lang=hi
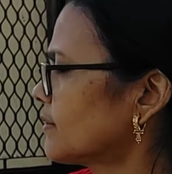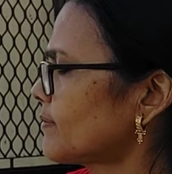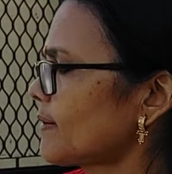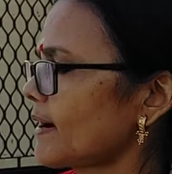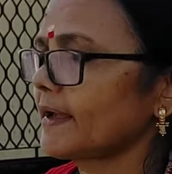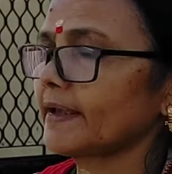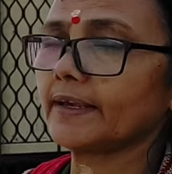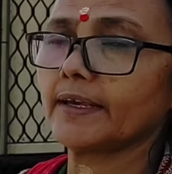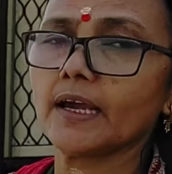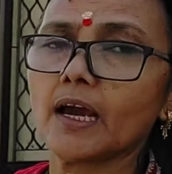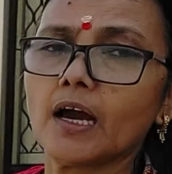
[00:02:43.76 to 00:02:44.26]
तब
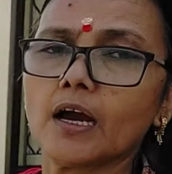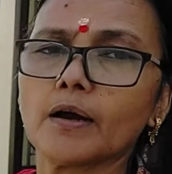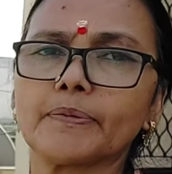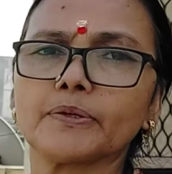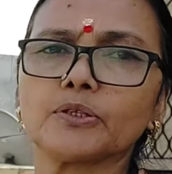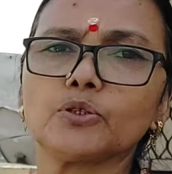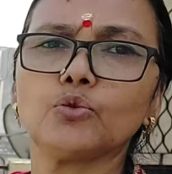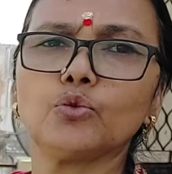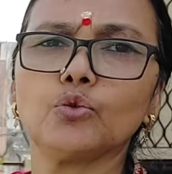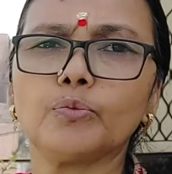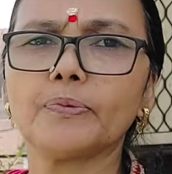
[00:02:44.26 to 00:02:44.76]
आएगी यहाँ
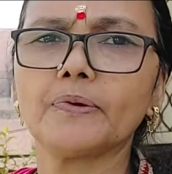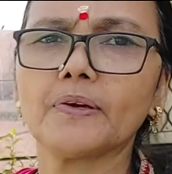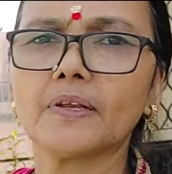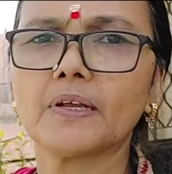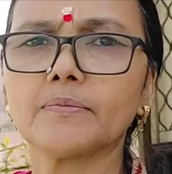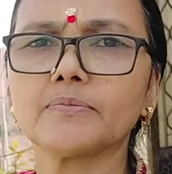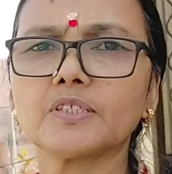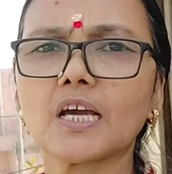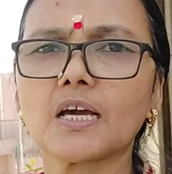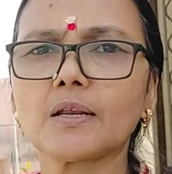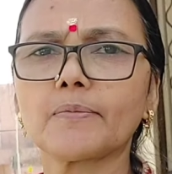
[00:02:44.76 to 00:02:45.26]
पर धूप फिर
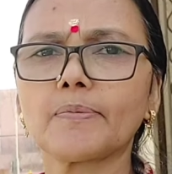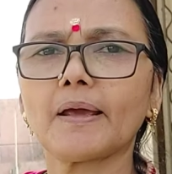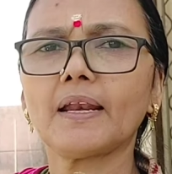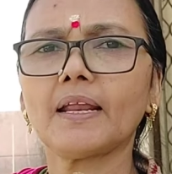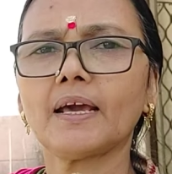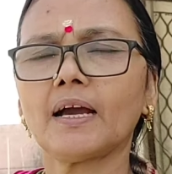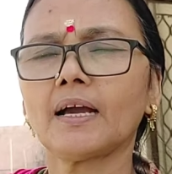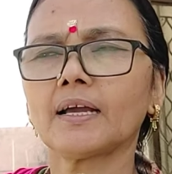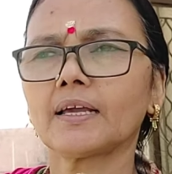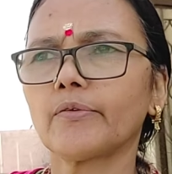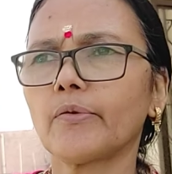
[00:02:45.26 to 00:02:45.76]
हम चार पाए
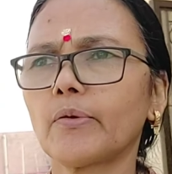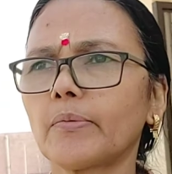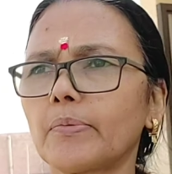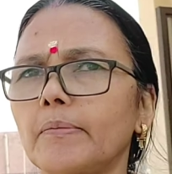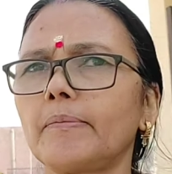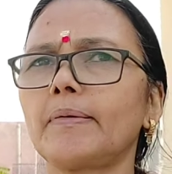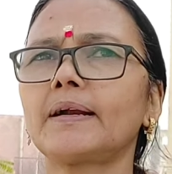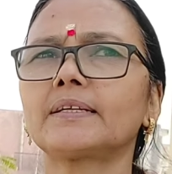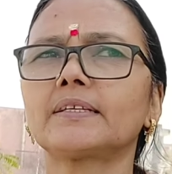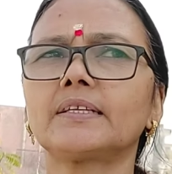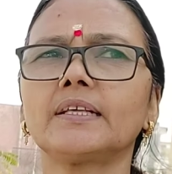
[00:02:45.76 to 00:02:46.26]
लगा के वहाँ पर
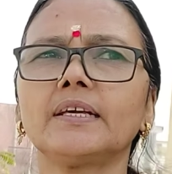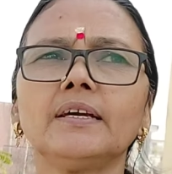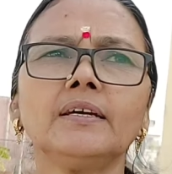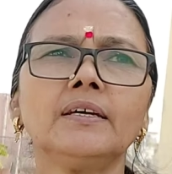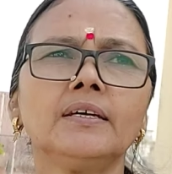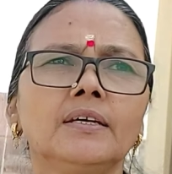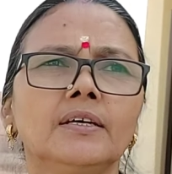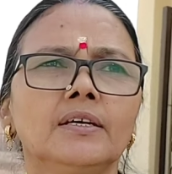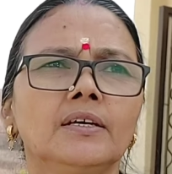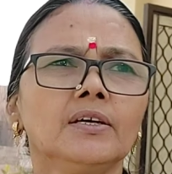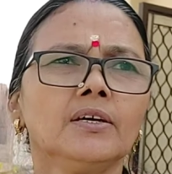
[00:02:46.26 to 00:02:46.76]
बैठते
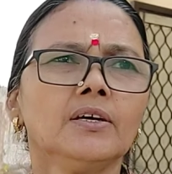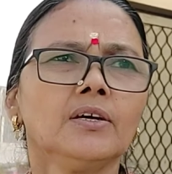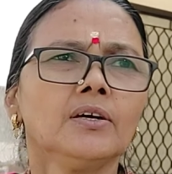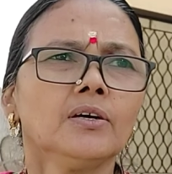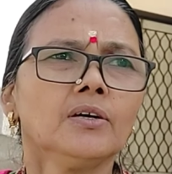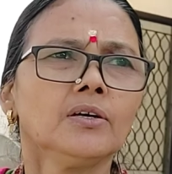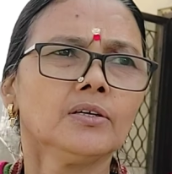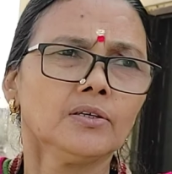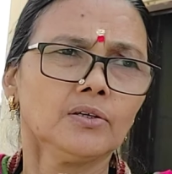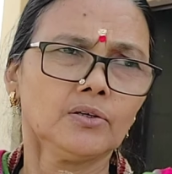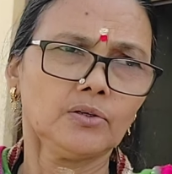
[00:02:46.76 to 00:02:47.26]

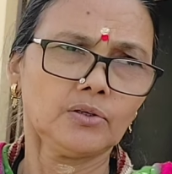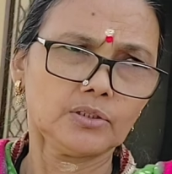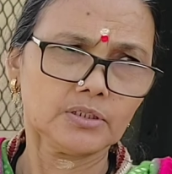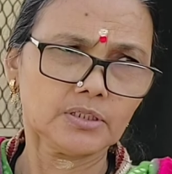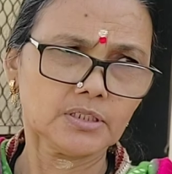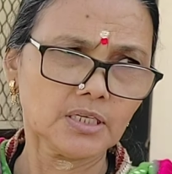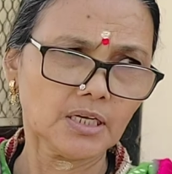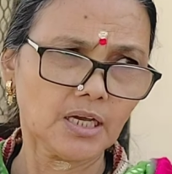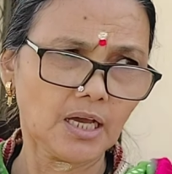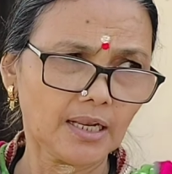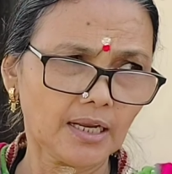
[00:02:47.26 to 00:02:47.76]
हैं और
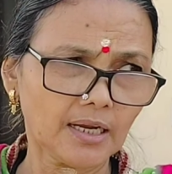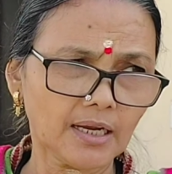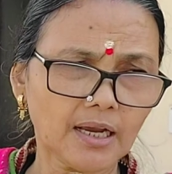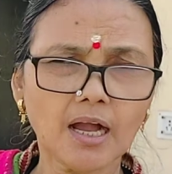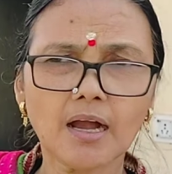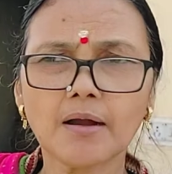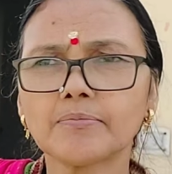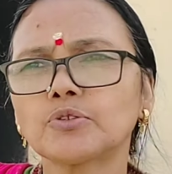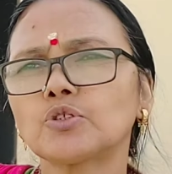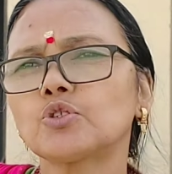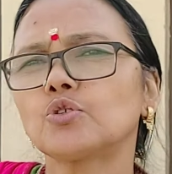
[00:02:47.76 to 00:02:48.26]
सारा
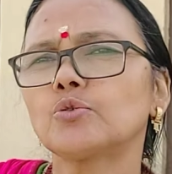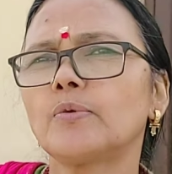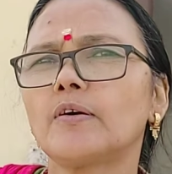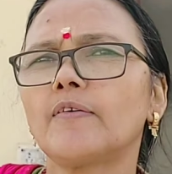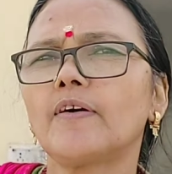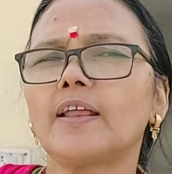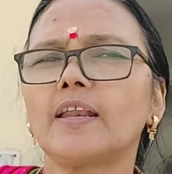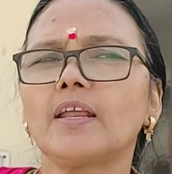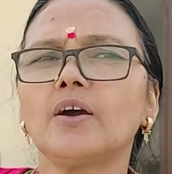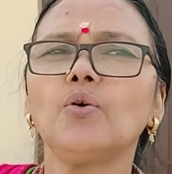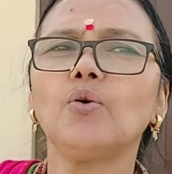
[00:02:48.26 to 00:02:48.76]
काम सुबह
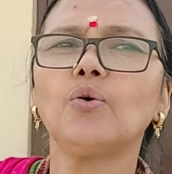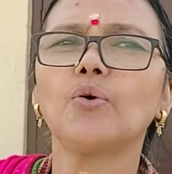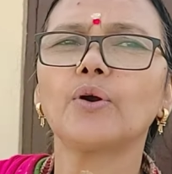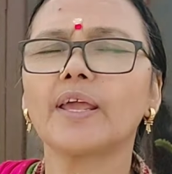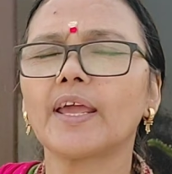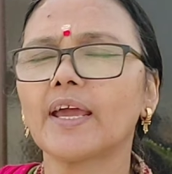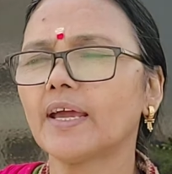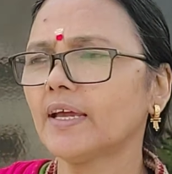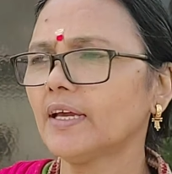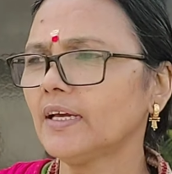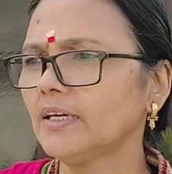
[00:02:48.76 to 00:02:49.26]
वाला हो
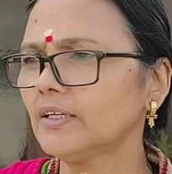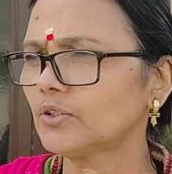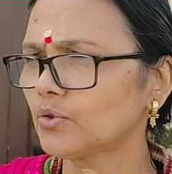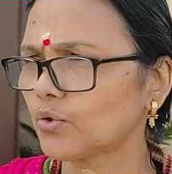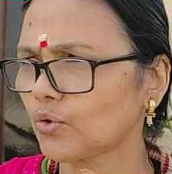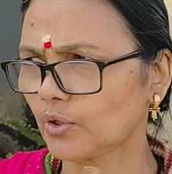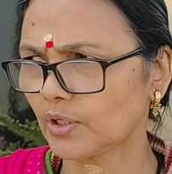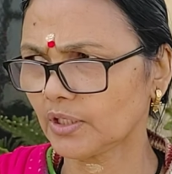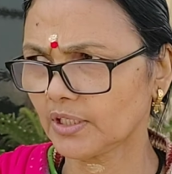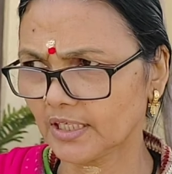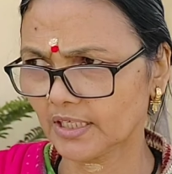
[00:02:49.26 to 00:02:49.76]
गया है
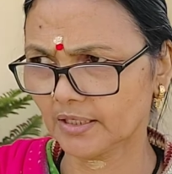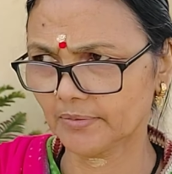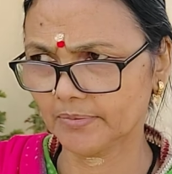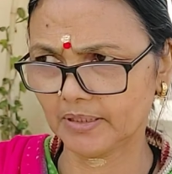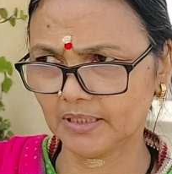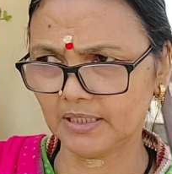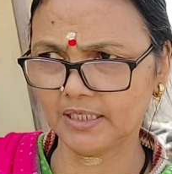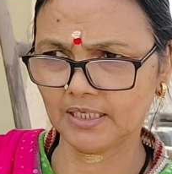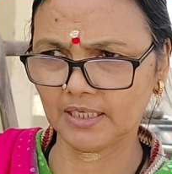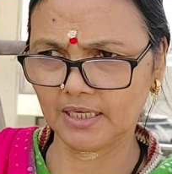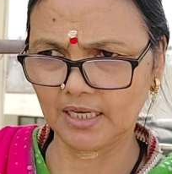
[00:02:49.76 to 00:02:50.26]
थोड़ी देर
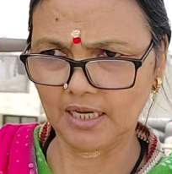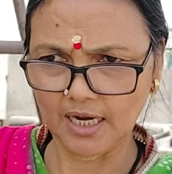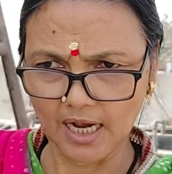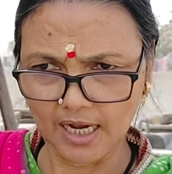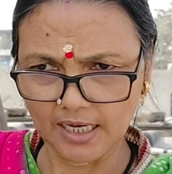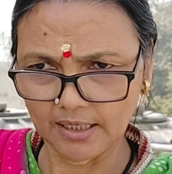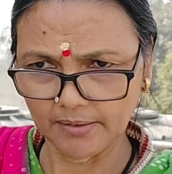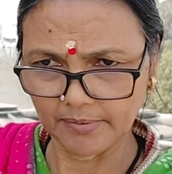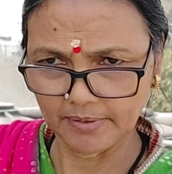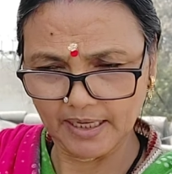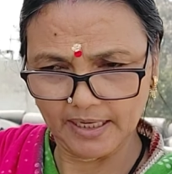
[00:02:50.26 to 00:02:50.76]
में दिन का
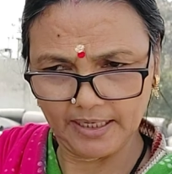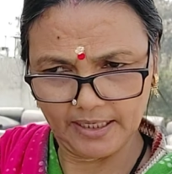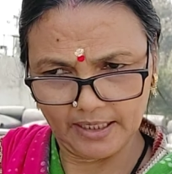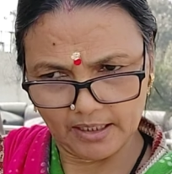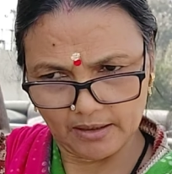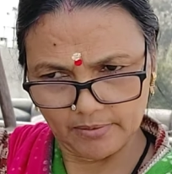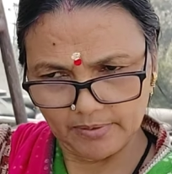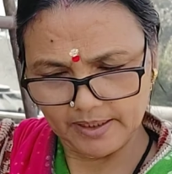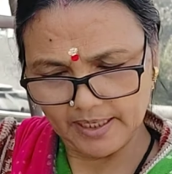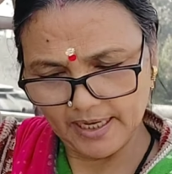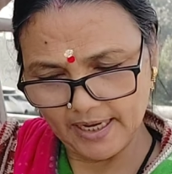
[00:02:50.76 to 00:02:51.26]
खाना बनाने
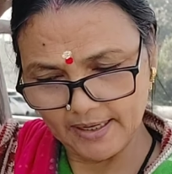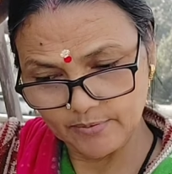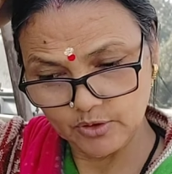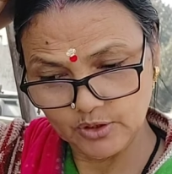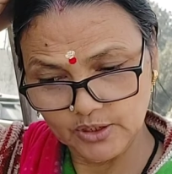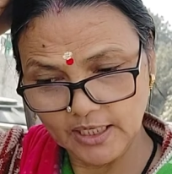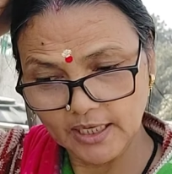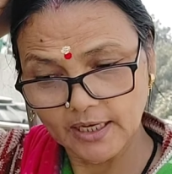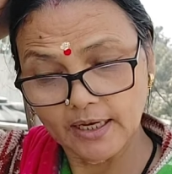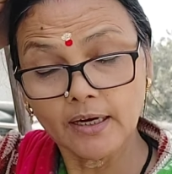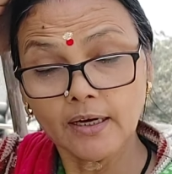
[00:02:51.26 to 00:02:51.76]
के भी टाइम हो
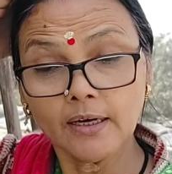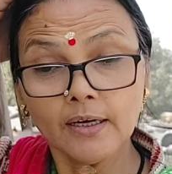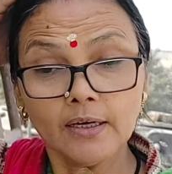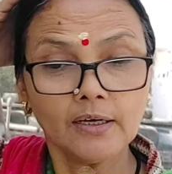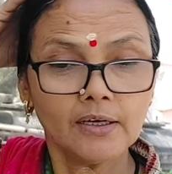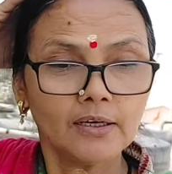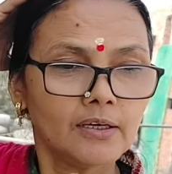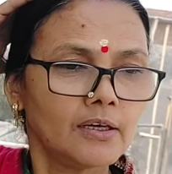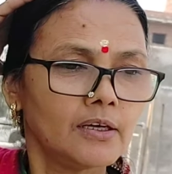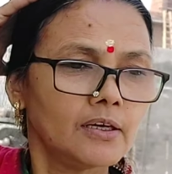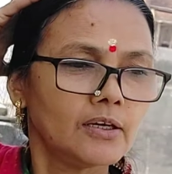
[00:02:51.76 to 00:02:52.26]
जाएगा
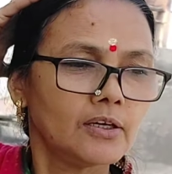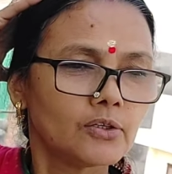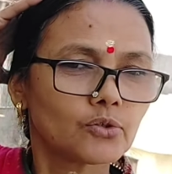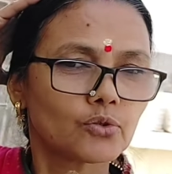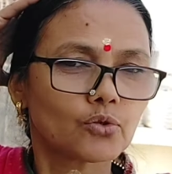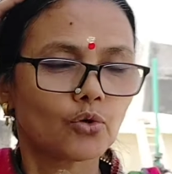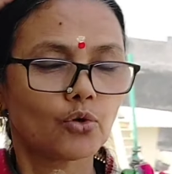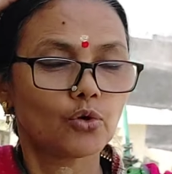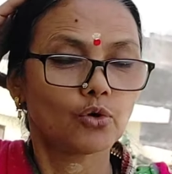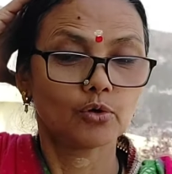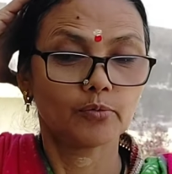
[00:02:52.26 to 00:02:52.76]

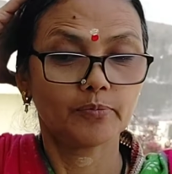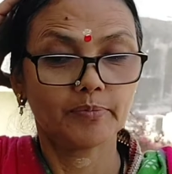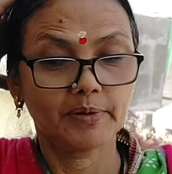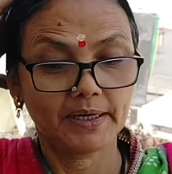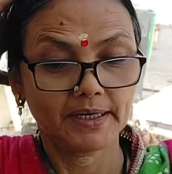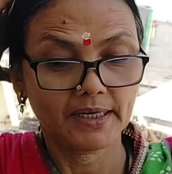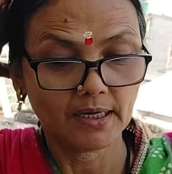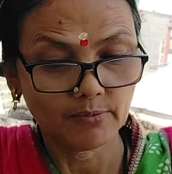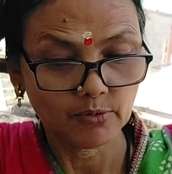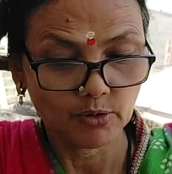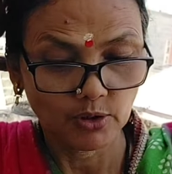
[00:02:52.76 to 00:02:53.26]
तो
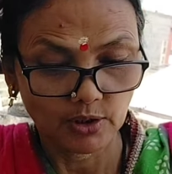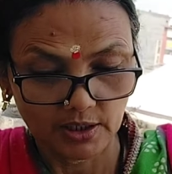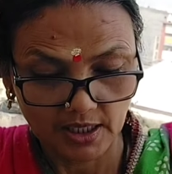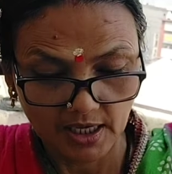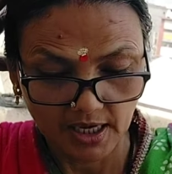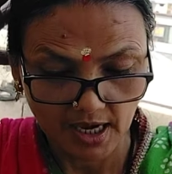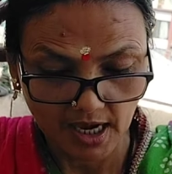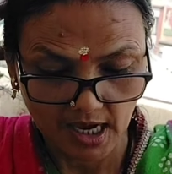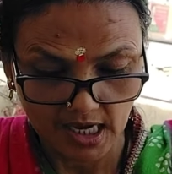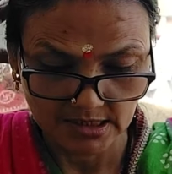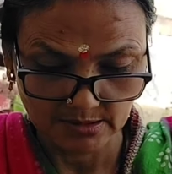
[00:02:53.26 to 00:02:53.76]
बेटा बोलता
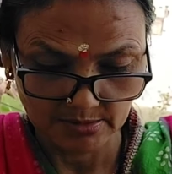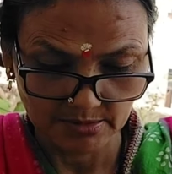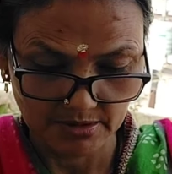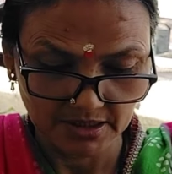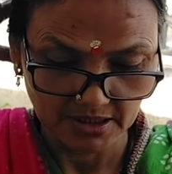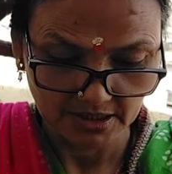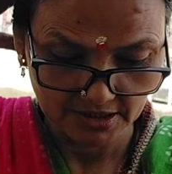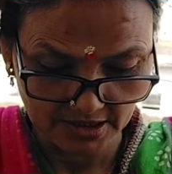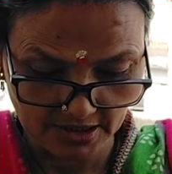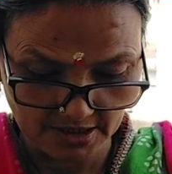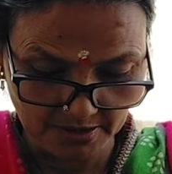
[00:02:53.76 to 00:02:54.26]
है आज भी
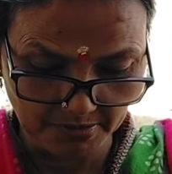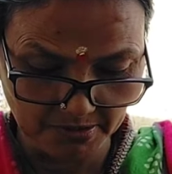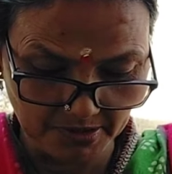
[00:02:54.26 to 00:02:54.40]
खिचड़ी